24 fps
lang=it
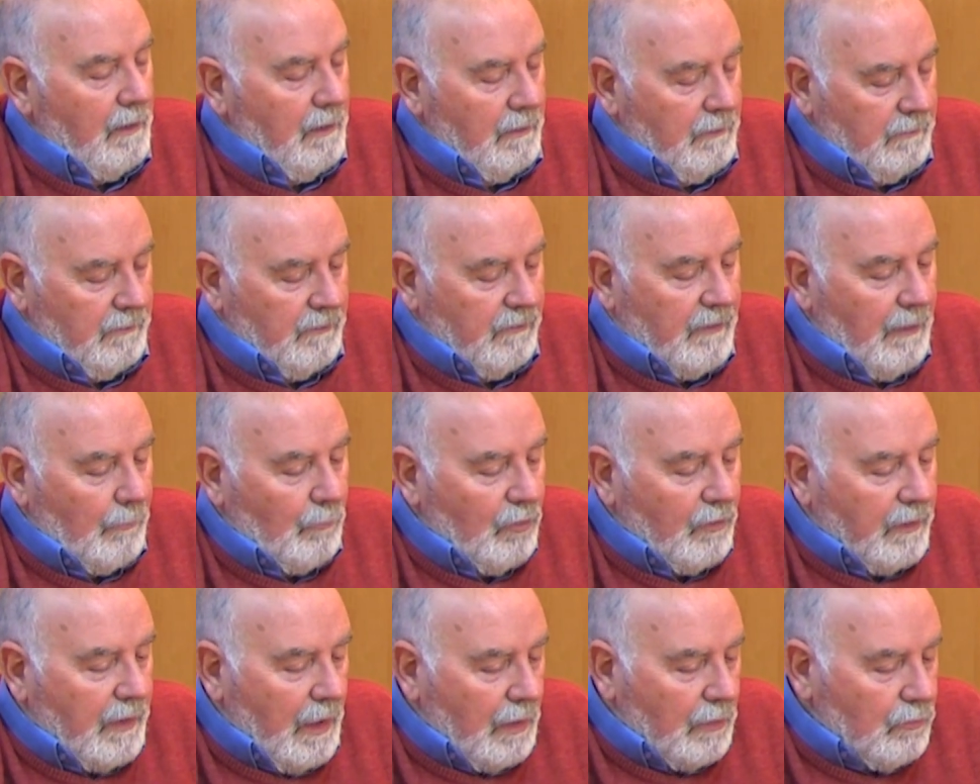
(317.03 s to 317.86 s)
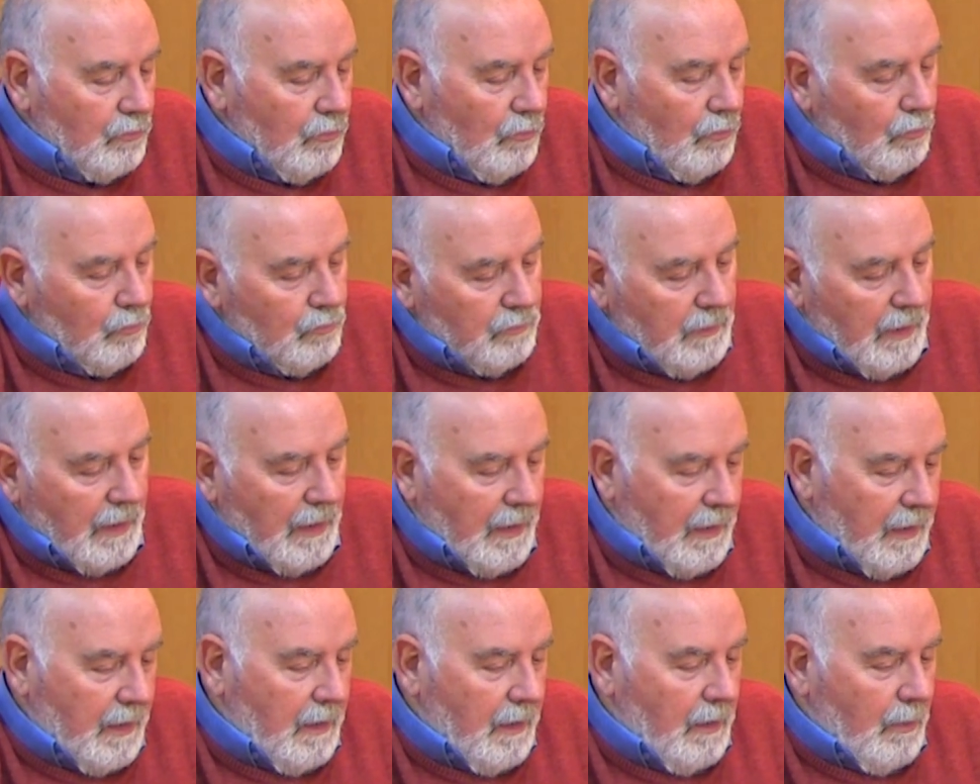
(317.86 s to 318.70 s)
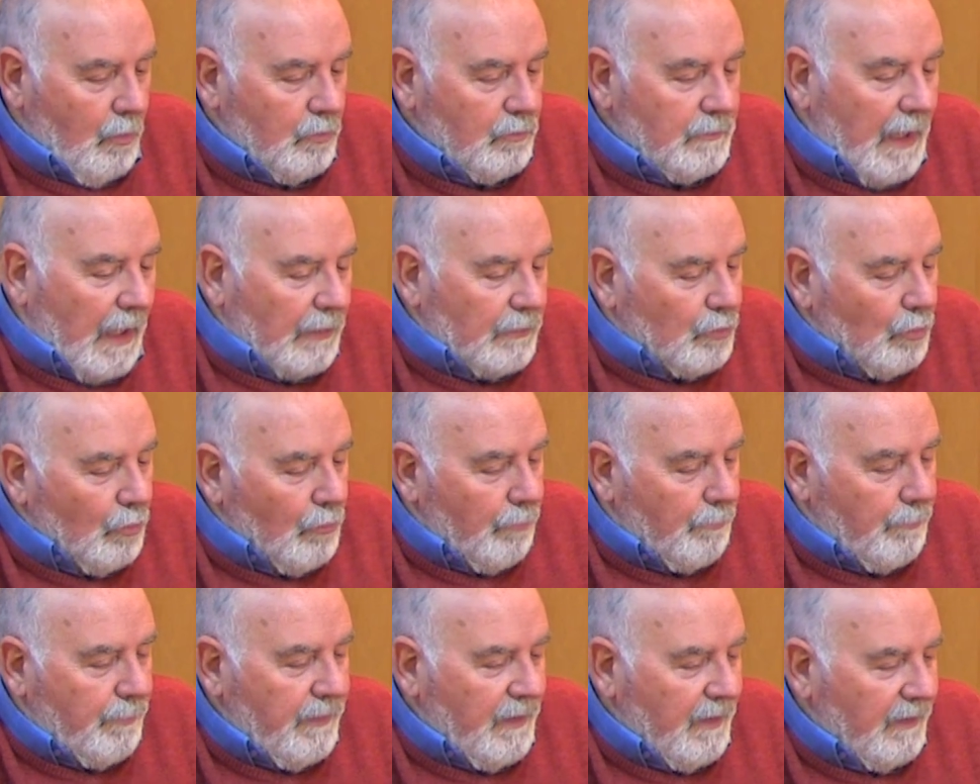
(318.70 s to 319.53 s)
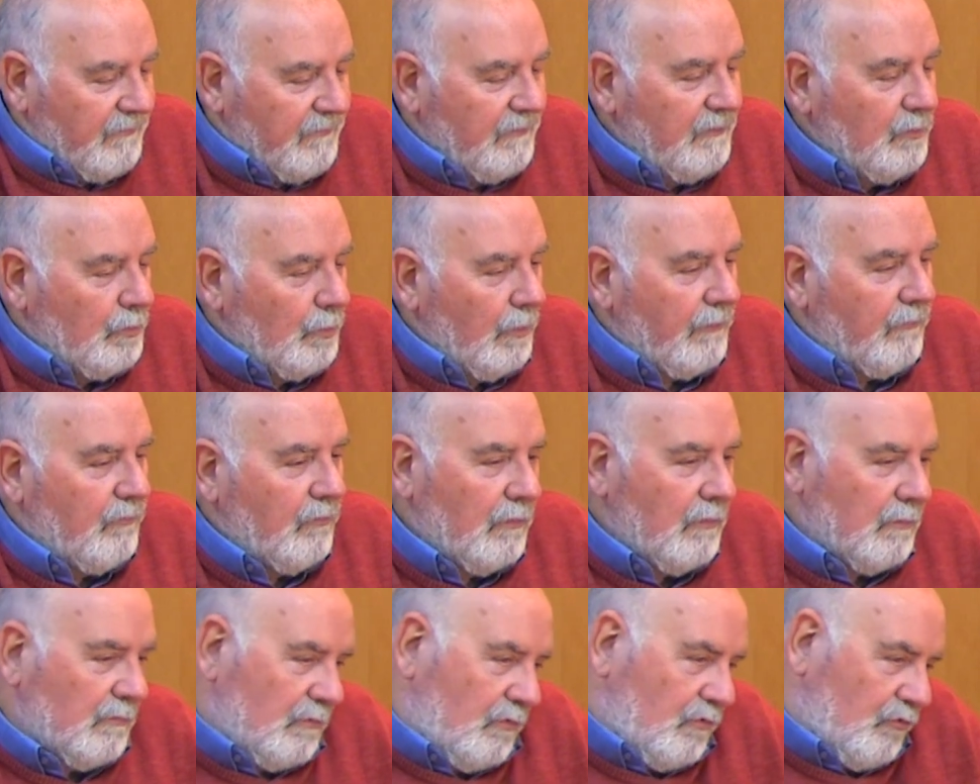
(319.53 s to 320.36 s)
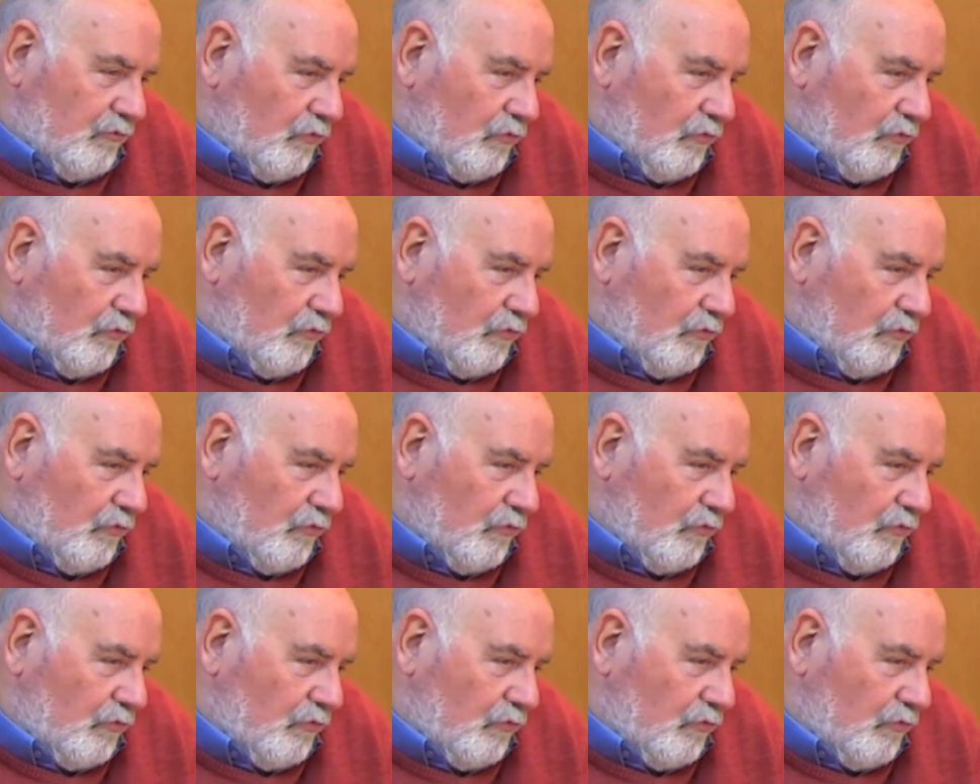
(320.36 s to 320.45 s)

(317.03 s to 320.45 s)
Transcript: diciamo che hanno una, una doppia situazione.